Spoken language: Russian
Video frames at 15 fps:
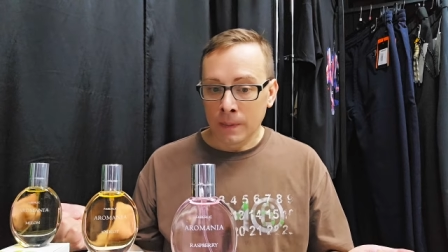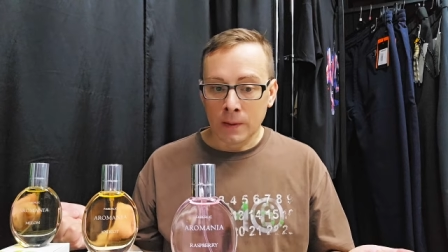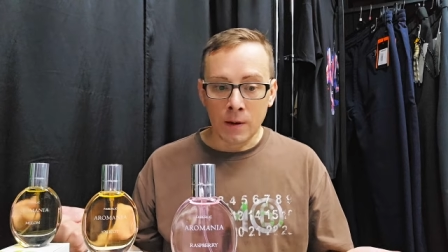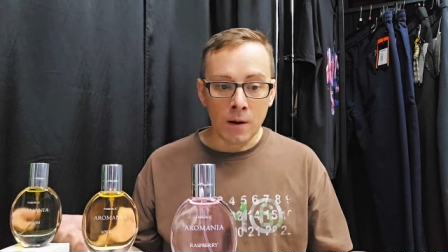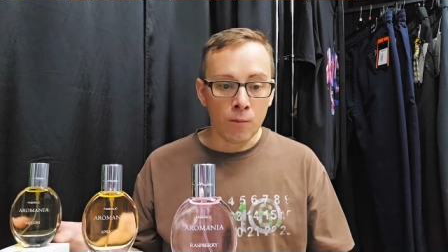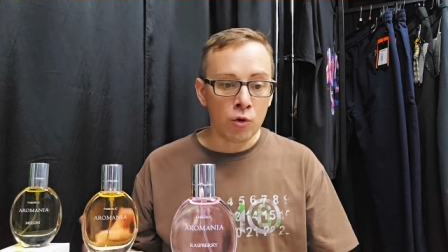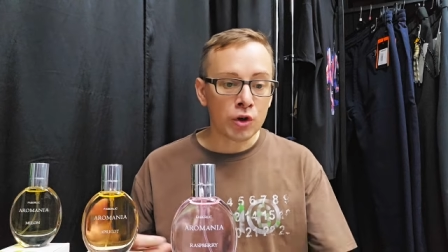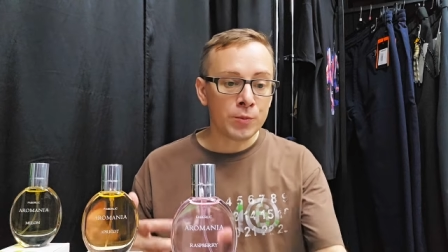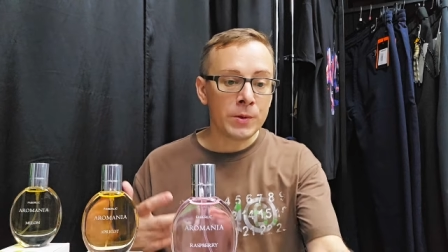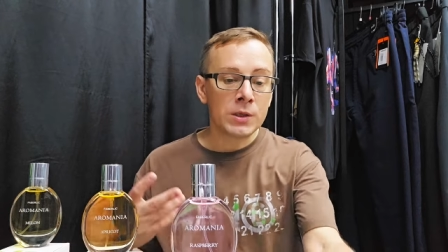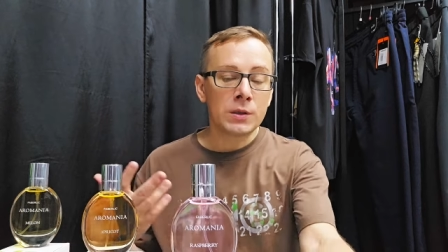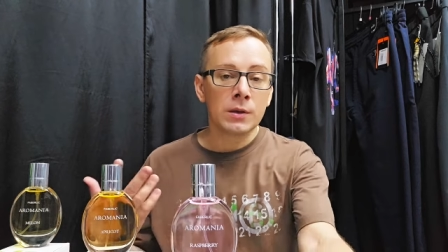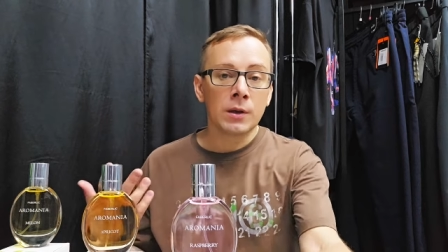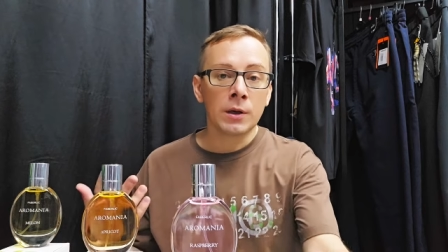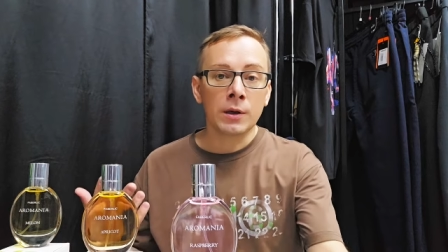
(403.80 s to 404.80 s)
А, может
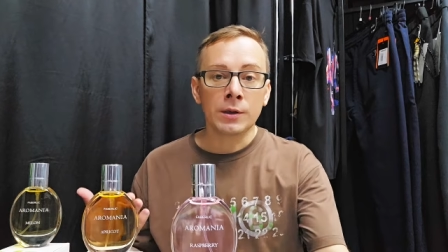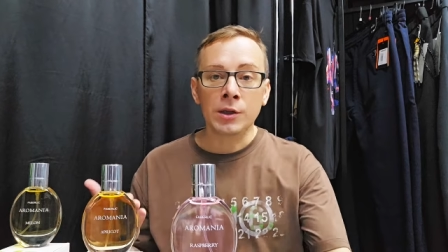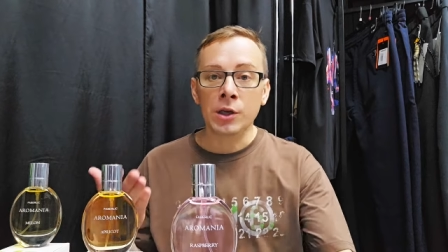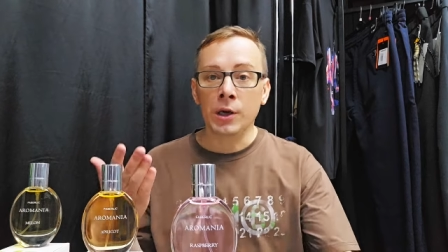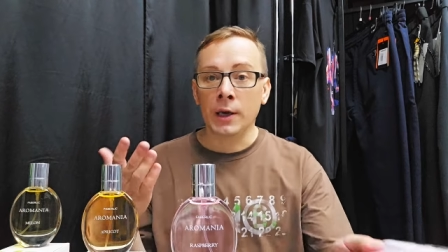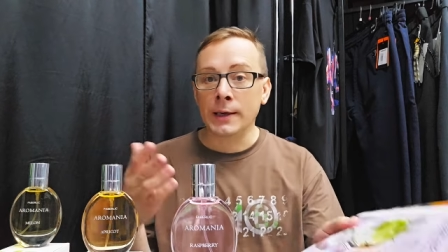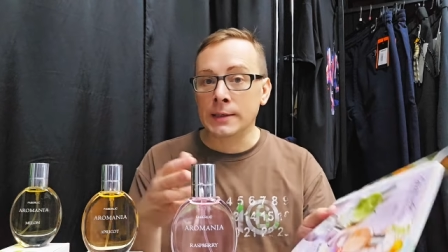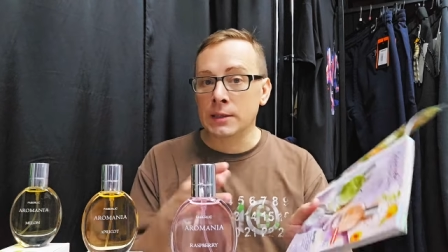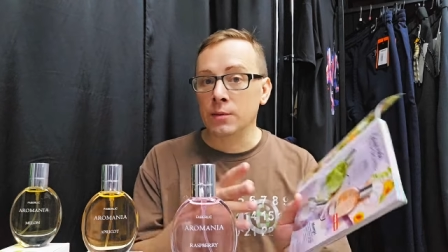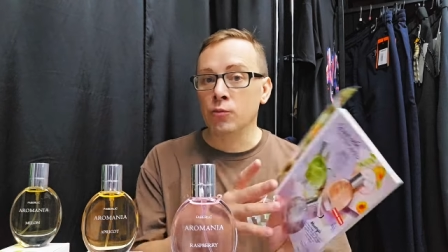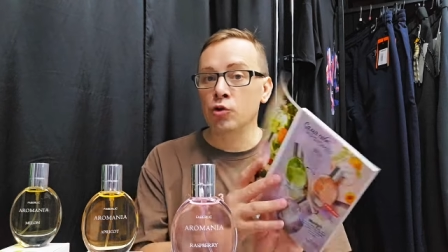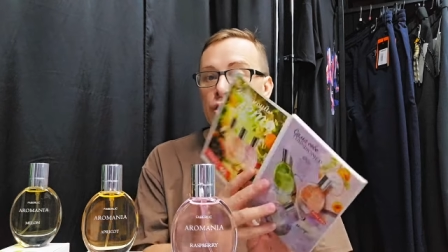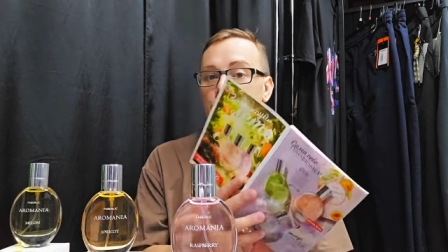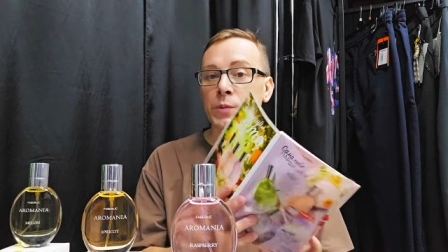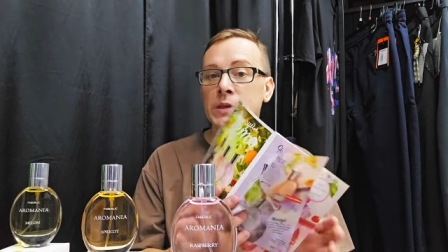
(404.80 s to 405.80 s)
быть, э, не эти,
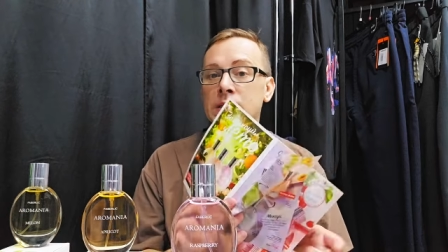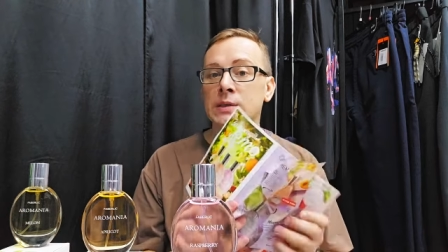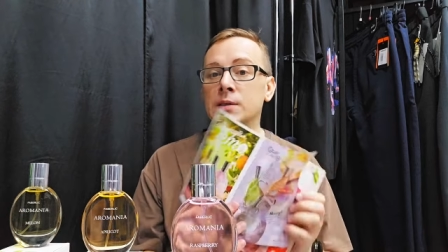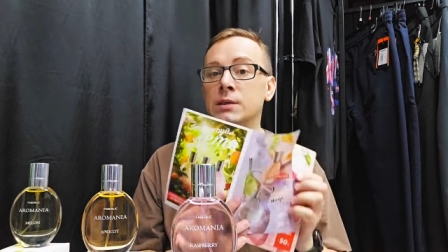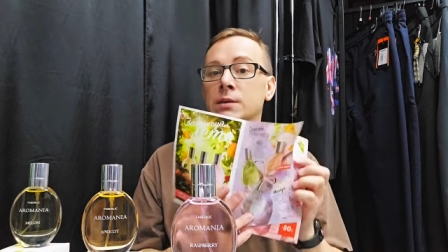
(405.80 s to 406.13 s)
может быть,